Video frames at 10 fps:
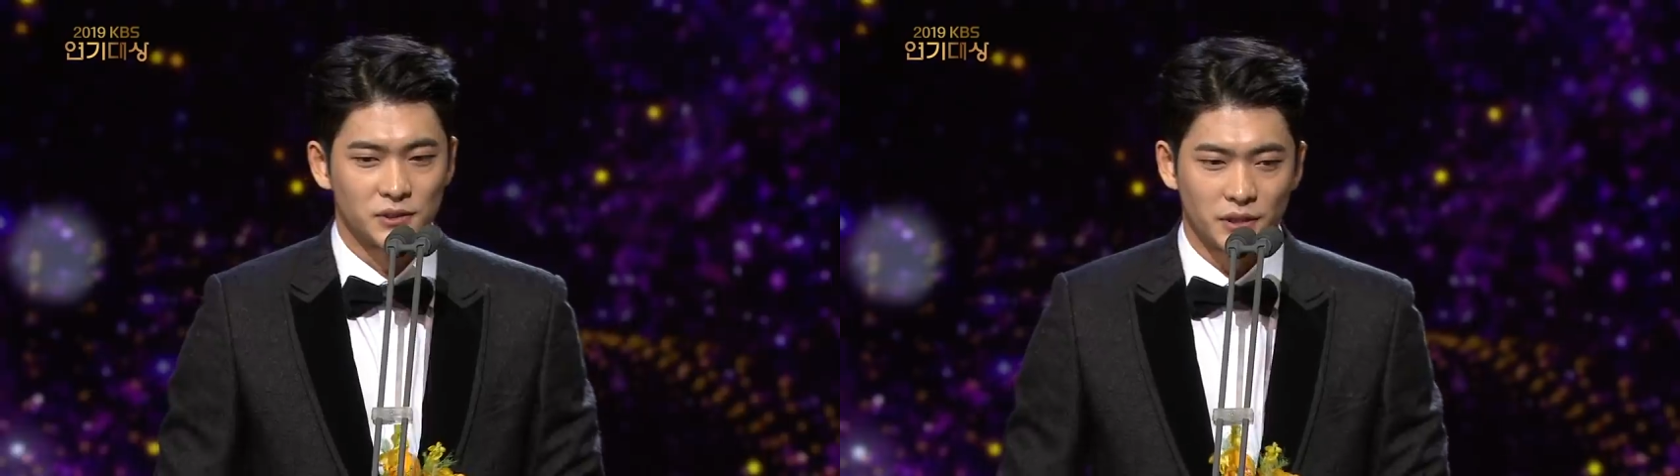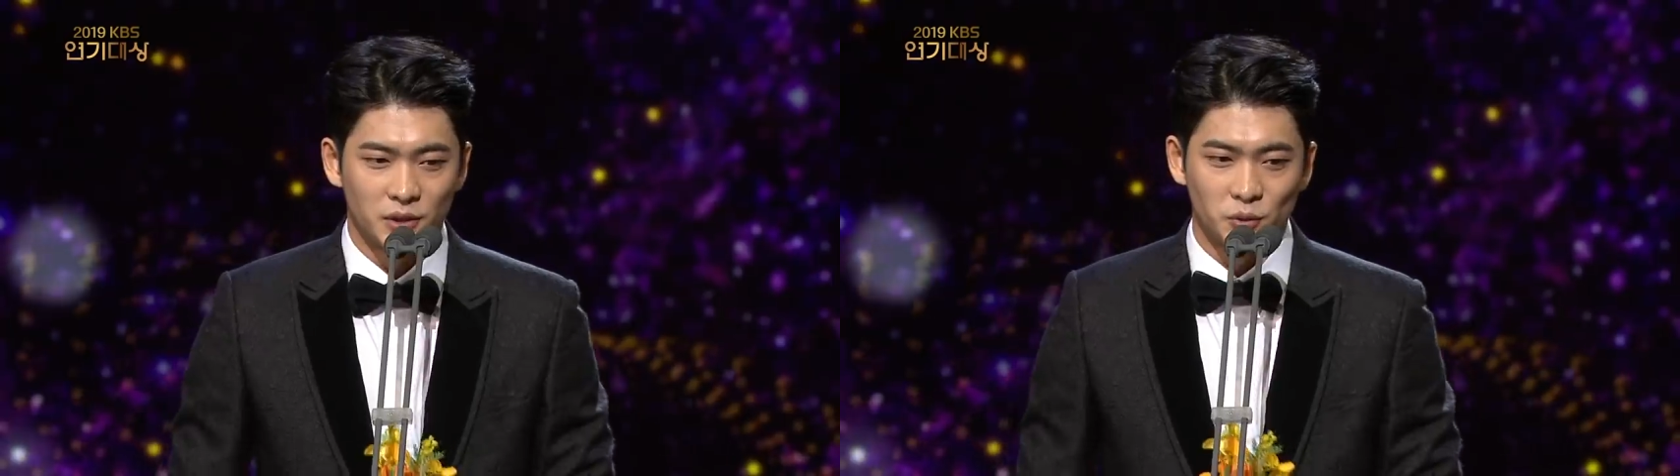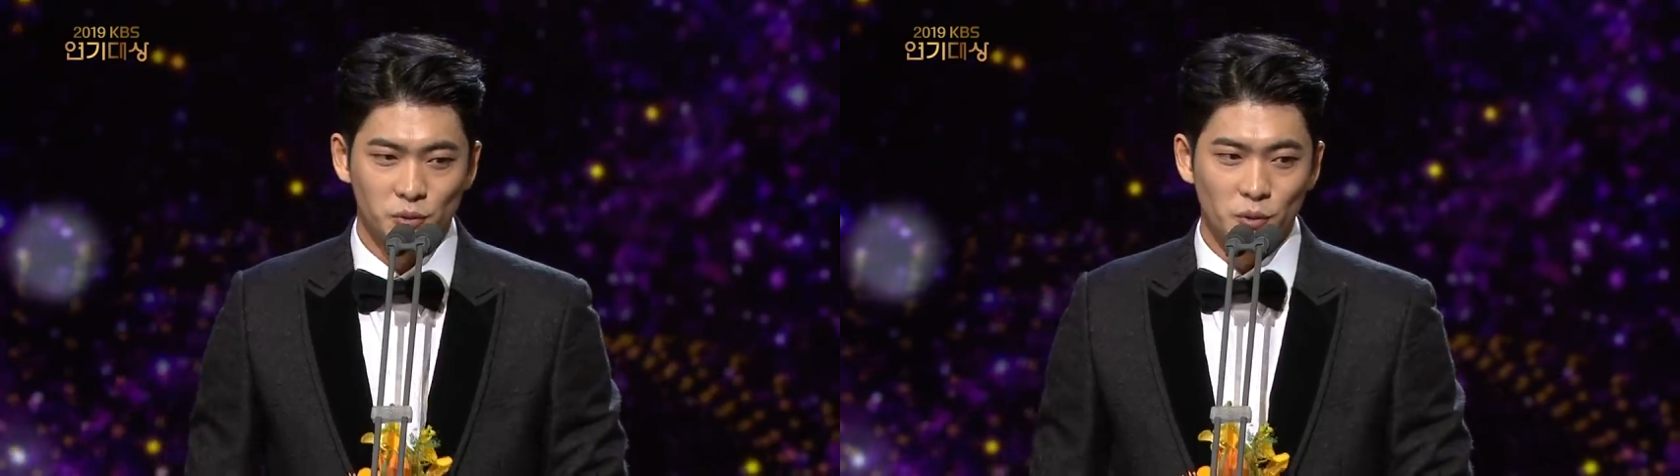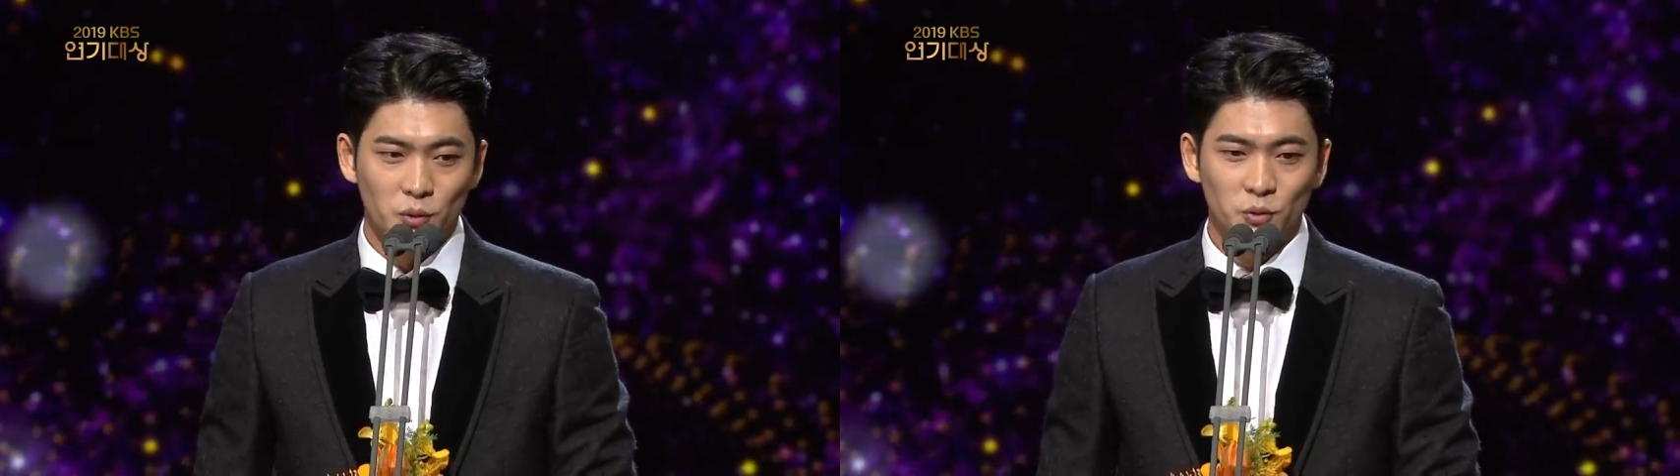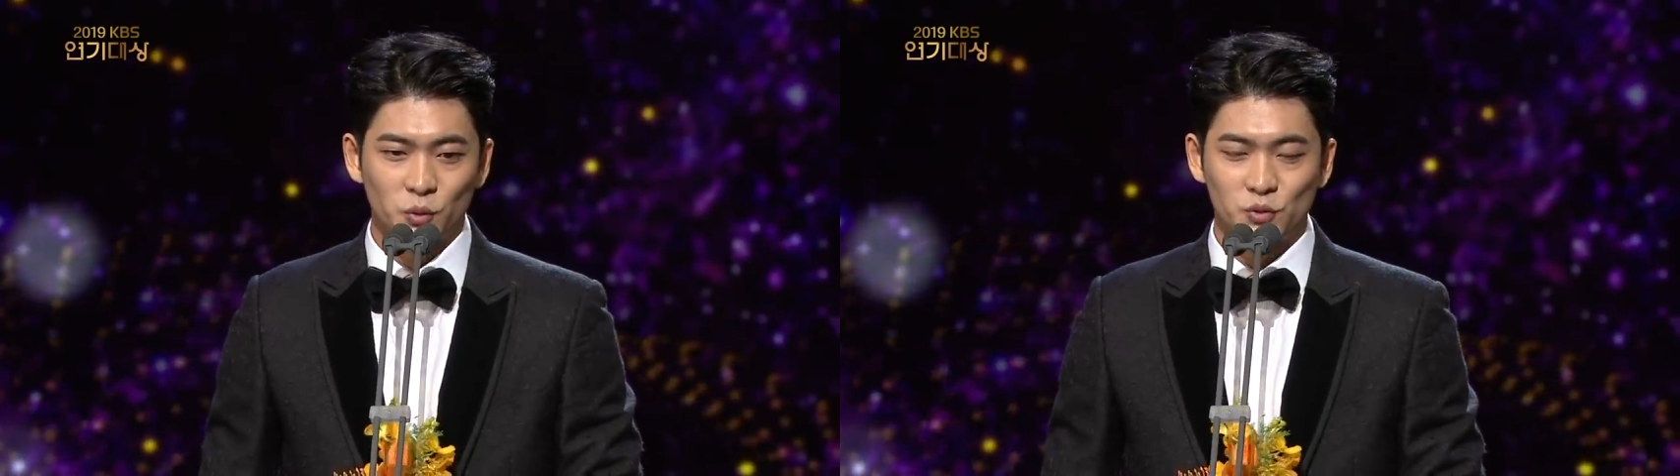저에게 조선로
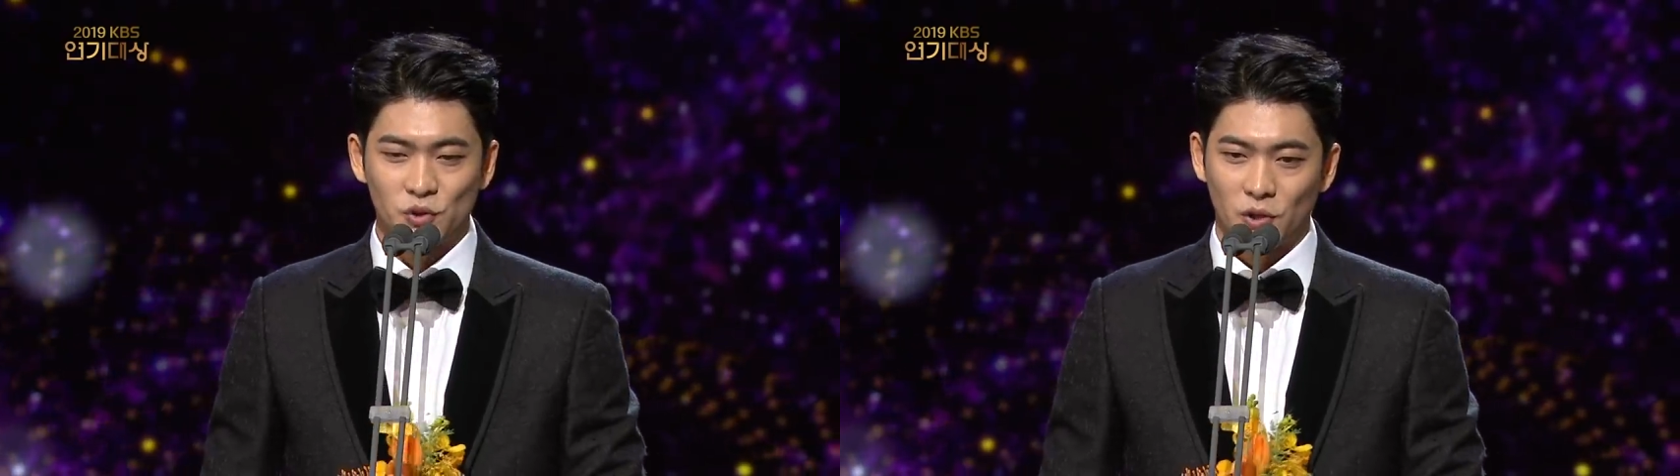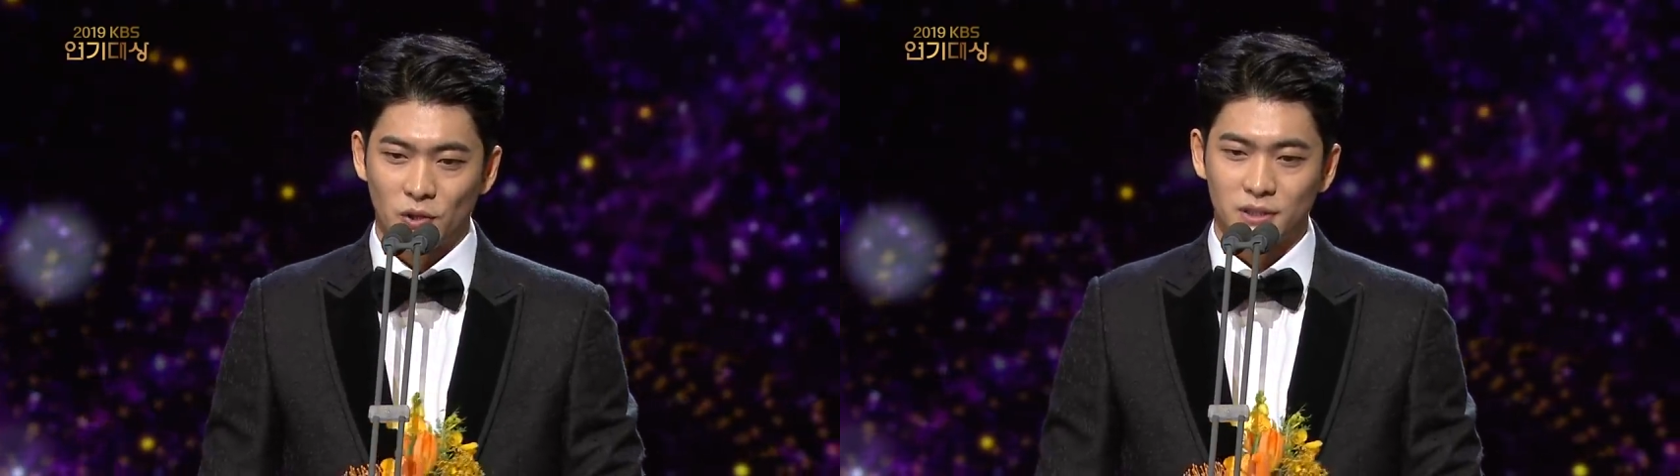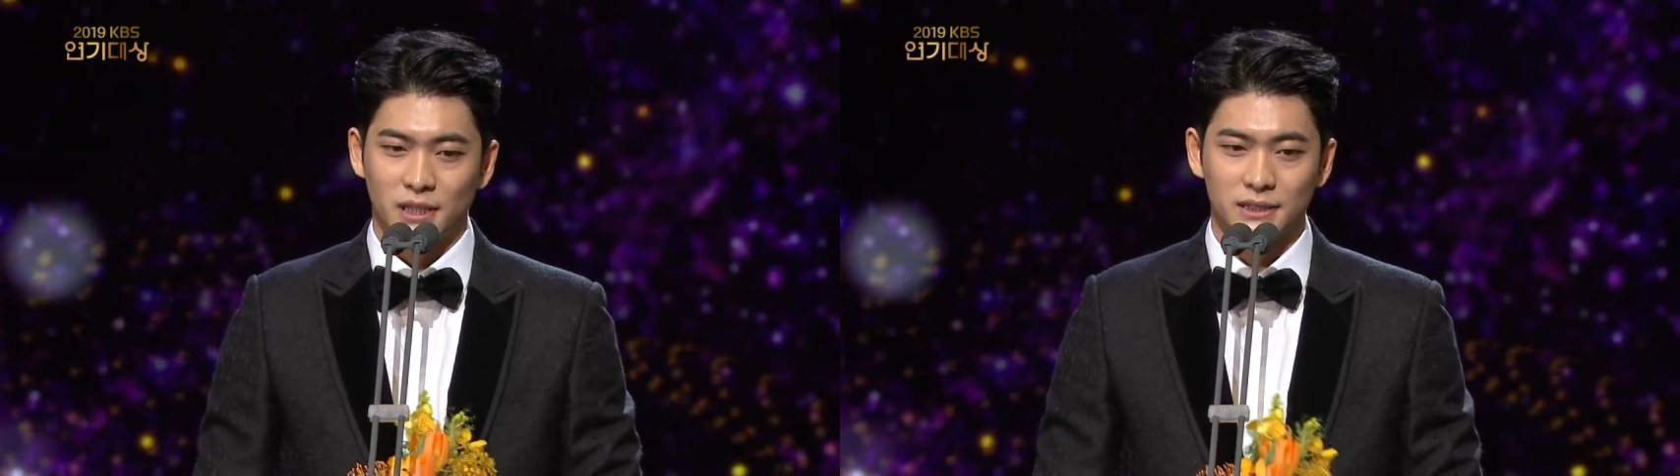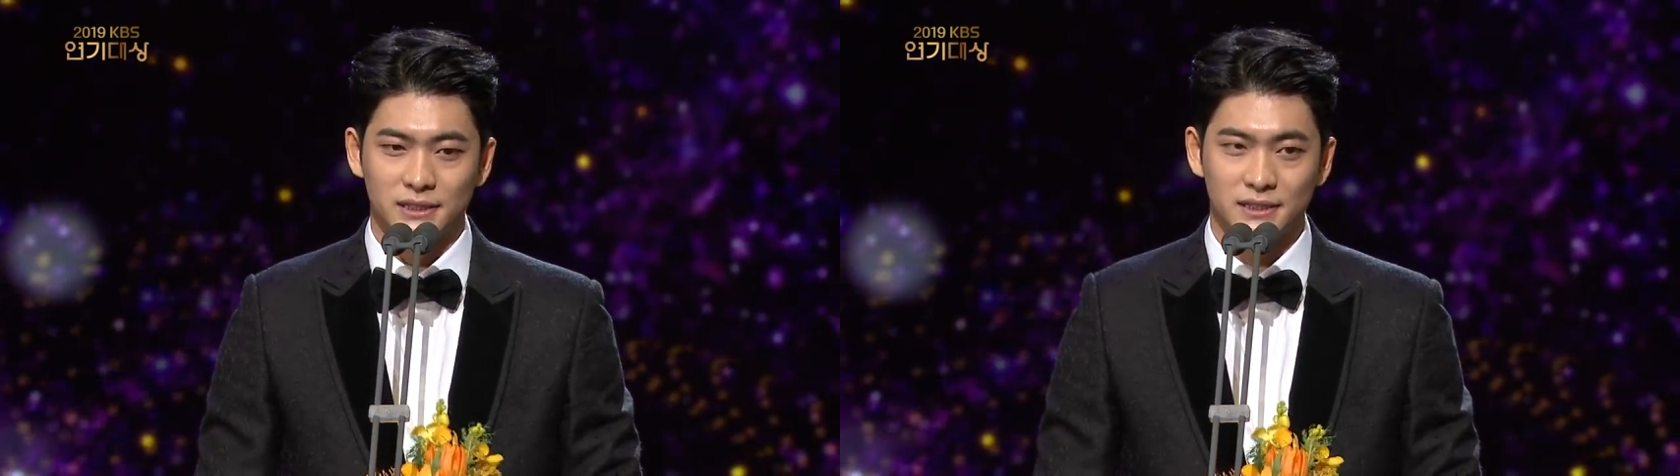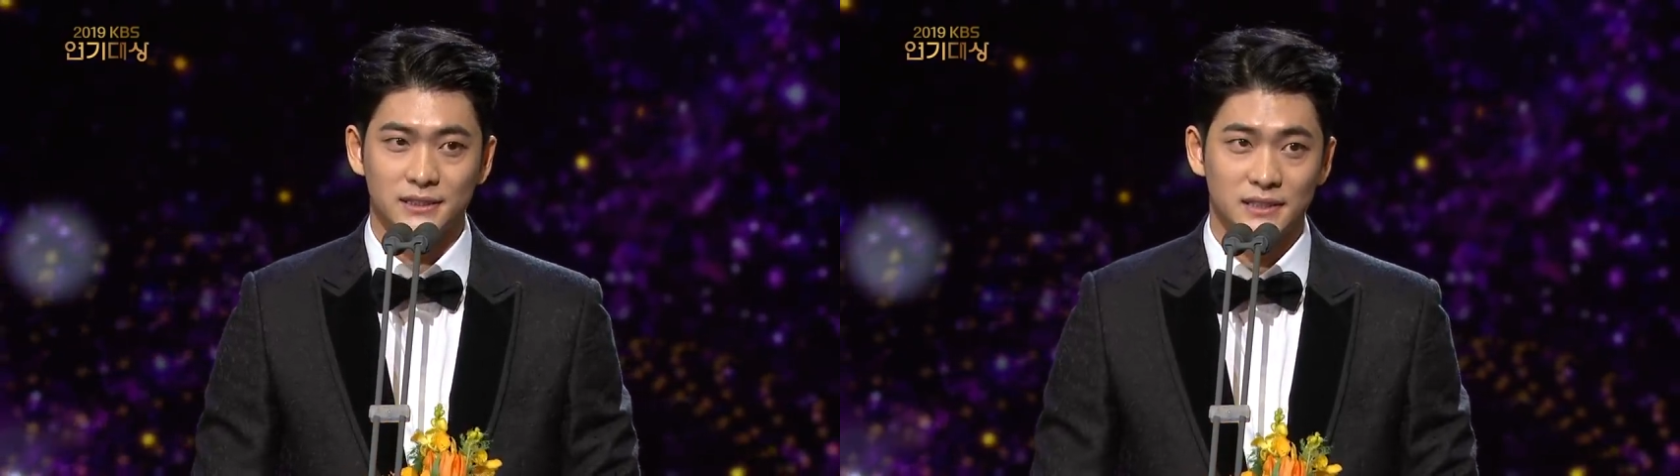
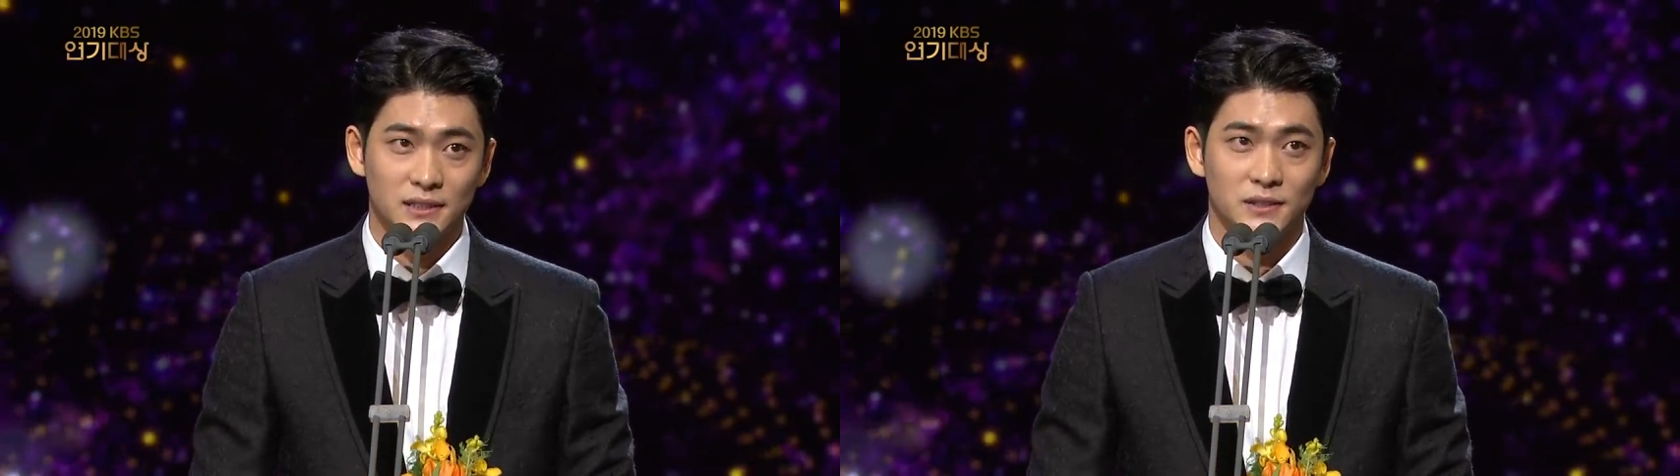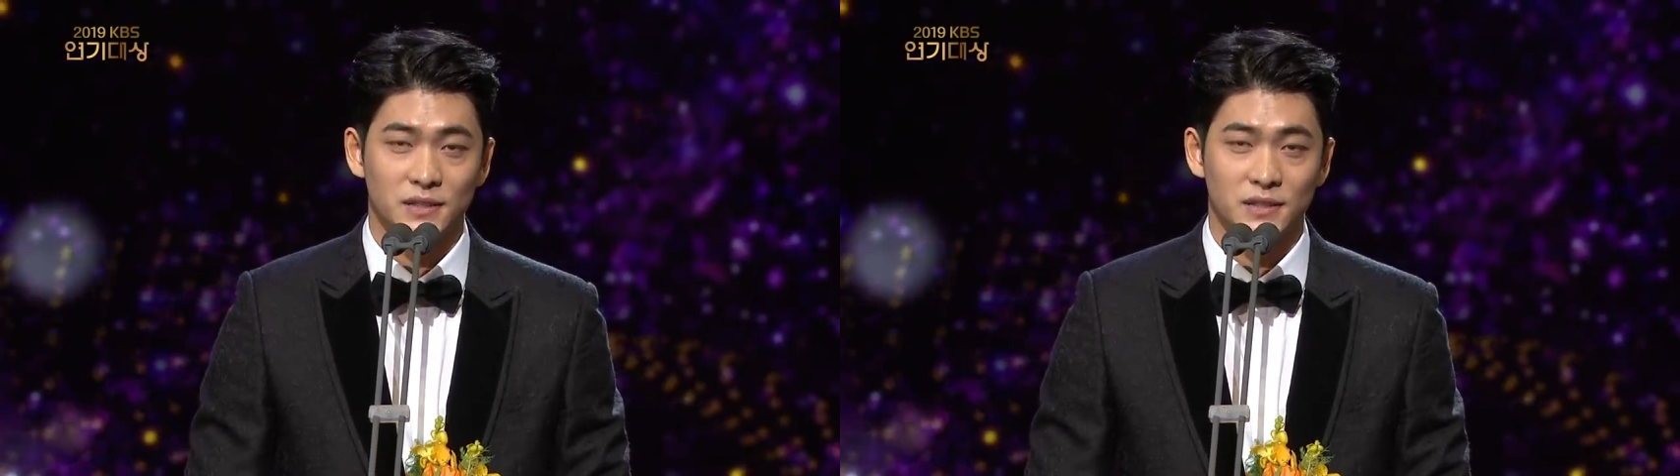구독두전이라는 어,